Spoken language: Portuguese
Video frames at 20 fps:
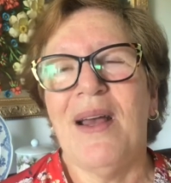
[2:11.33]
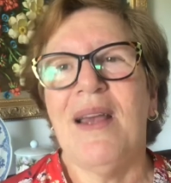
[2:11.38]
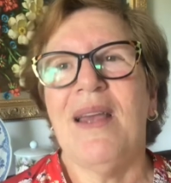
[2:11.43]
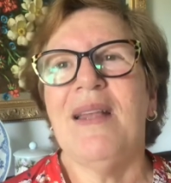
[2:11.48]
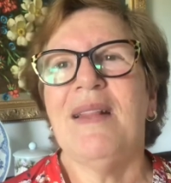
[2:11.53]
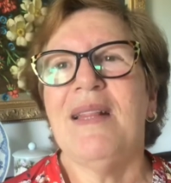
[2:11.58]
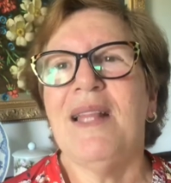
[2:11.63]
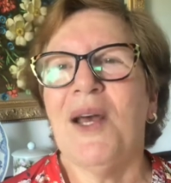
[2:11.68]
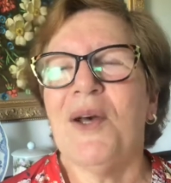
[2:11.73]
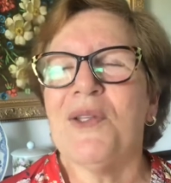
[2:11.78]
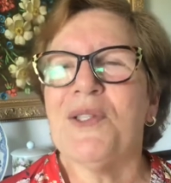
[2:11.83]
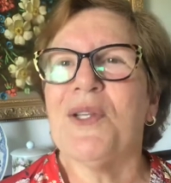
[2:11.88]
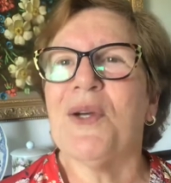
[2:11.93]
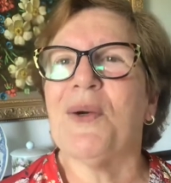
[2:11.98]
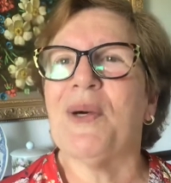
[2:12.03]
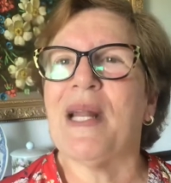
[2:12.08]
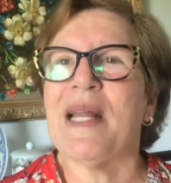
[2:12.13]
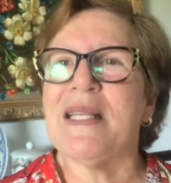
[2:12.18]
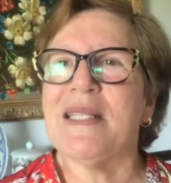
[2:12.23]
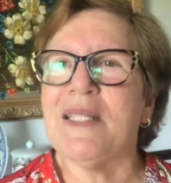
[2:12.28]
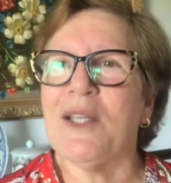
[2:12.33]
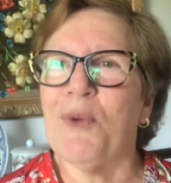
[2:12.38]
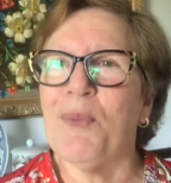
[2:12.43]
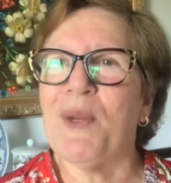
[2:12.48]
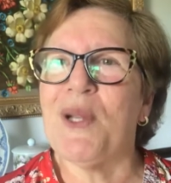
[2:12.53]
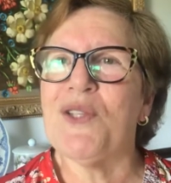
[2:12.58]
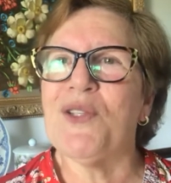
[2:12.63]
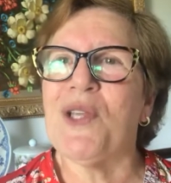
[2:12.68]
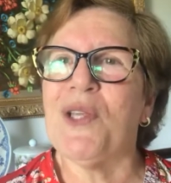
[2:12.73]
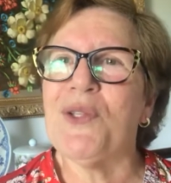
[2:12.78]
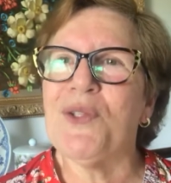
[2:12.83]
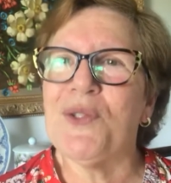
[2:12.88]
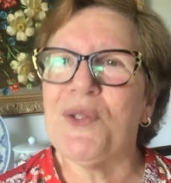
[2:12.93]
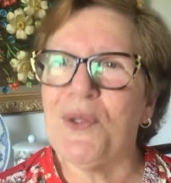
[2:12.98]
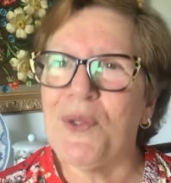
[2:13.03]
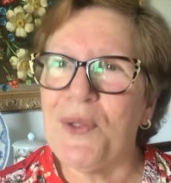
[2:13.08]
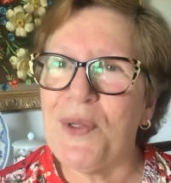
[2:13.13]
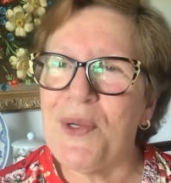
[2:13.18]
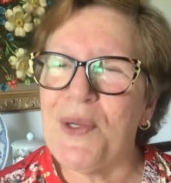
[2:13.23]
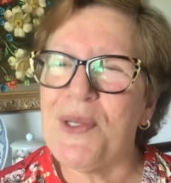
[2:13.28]
e deu seu coração para
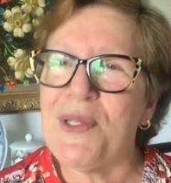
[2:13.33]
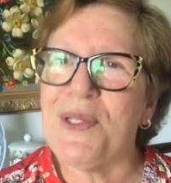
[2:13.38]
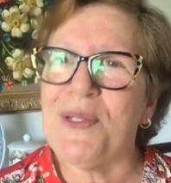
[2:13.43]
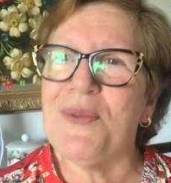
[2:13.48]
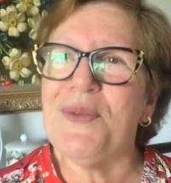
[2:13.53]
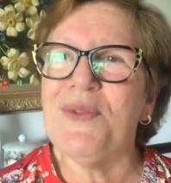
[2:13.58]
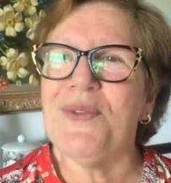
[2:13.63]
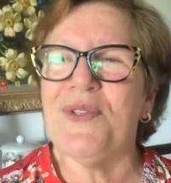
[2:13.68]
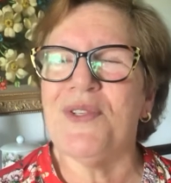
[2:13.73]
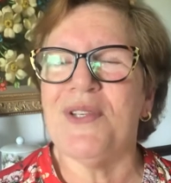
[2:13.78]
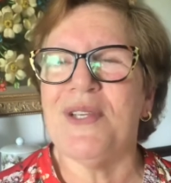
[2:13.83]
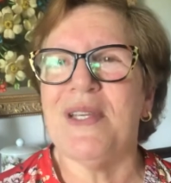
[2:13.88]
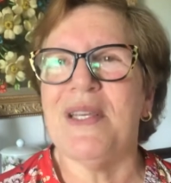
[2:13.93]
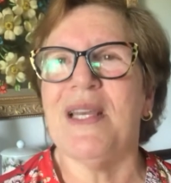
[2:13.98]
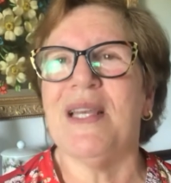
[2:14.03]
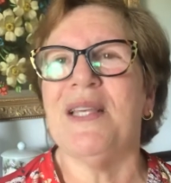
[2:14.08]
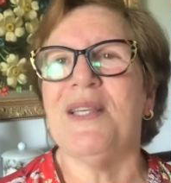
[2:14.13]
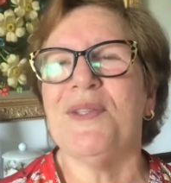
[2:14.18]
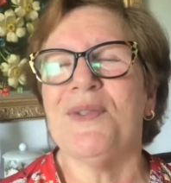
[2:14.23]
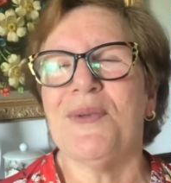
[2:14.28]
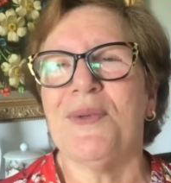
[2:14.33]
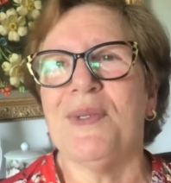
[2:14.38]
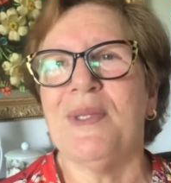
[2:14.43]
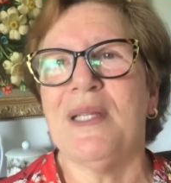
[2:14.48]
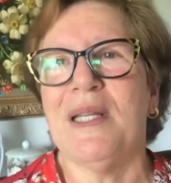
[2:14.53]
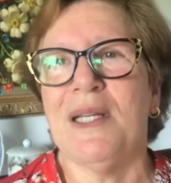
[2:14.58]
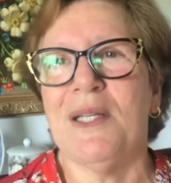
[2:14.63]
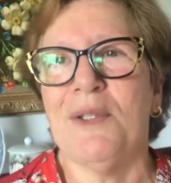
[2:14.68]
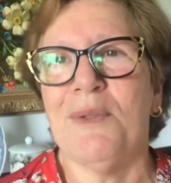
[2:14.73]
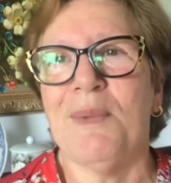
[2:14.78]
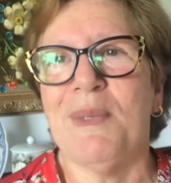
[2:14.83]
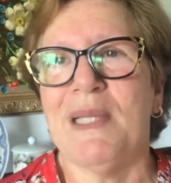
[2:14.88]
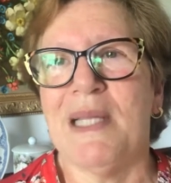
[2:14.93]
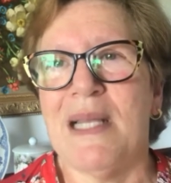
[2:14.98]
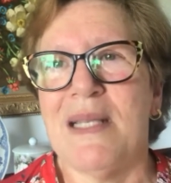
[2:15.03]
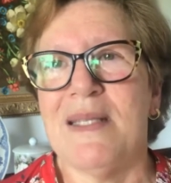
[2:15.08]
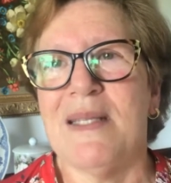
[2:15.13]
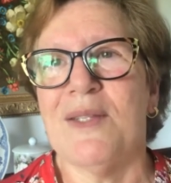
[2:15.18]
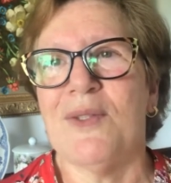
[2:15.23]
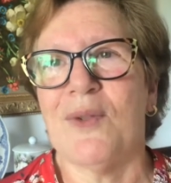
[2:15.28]
Jesus um dia escutando uma
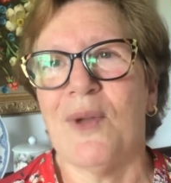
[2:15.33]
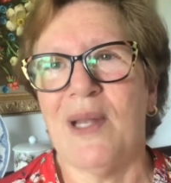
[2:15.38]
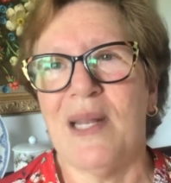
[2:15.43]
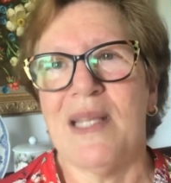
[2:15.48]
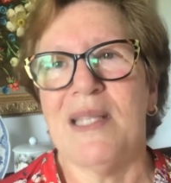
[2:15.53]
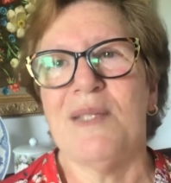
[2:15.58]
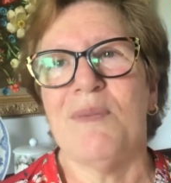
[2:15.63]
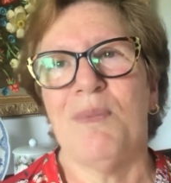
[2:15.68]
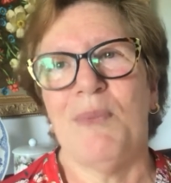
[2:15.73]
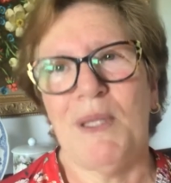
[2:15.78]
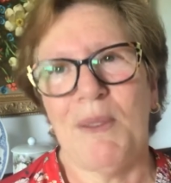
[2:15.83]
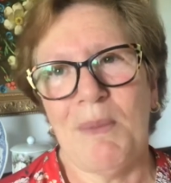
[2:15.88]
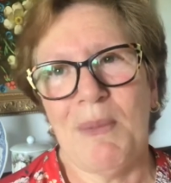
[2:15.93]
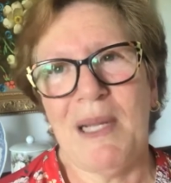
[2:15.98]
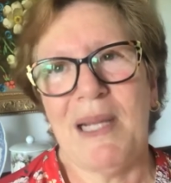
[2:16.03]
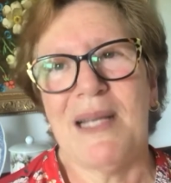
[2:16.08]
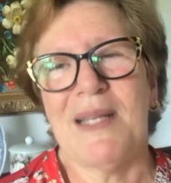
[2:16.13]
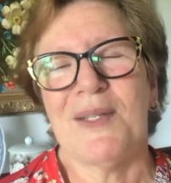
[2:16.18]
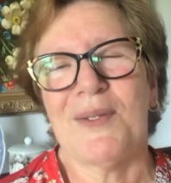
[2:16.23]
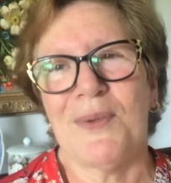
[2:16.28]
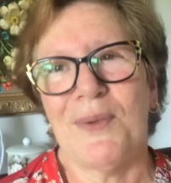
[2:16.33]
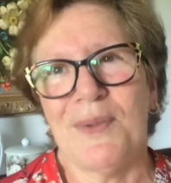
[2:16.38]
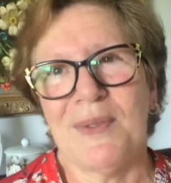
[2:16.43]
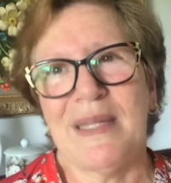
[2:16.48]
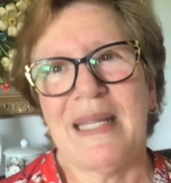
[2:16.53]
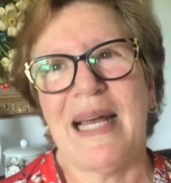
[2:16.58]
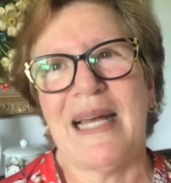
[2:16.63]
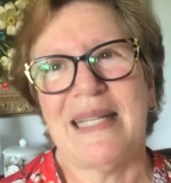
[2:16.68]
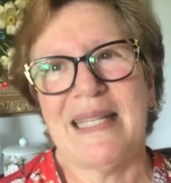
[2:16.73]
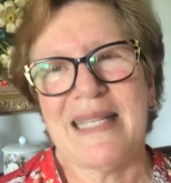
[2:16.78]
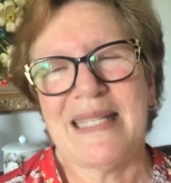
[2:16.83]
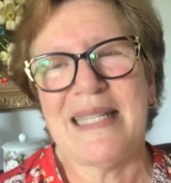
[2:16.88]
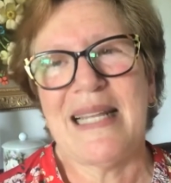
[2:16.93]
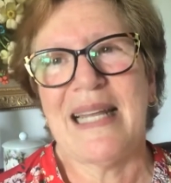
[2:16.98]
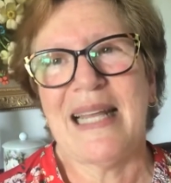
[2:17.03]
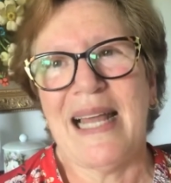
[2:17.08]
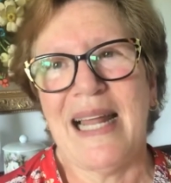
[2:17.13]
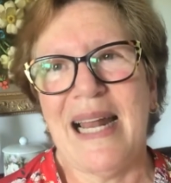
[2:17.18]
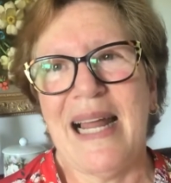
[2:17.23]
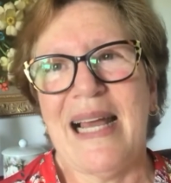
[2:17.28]
das histórias bíblicas contadas
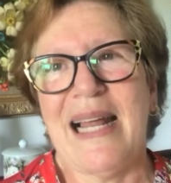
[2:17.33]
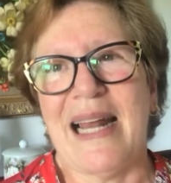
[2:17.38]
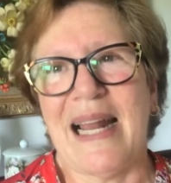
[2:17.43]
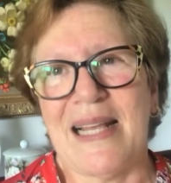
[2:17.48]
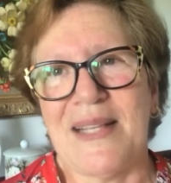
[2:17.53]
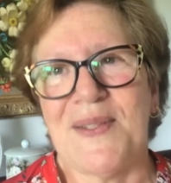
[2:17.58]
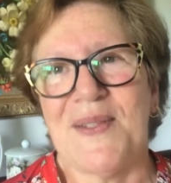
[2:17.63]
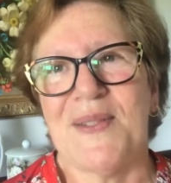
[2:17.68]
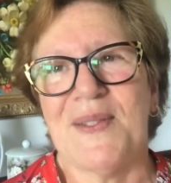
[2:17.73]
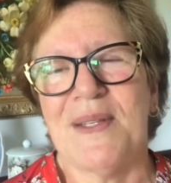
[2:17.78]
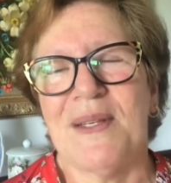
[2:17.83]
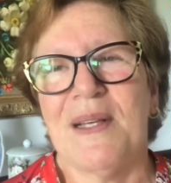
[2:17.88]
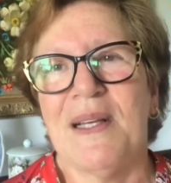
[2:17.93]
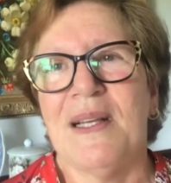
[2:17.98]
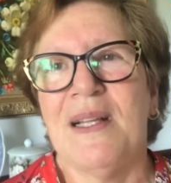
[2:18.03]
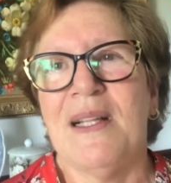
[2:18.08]
naquela classe.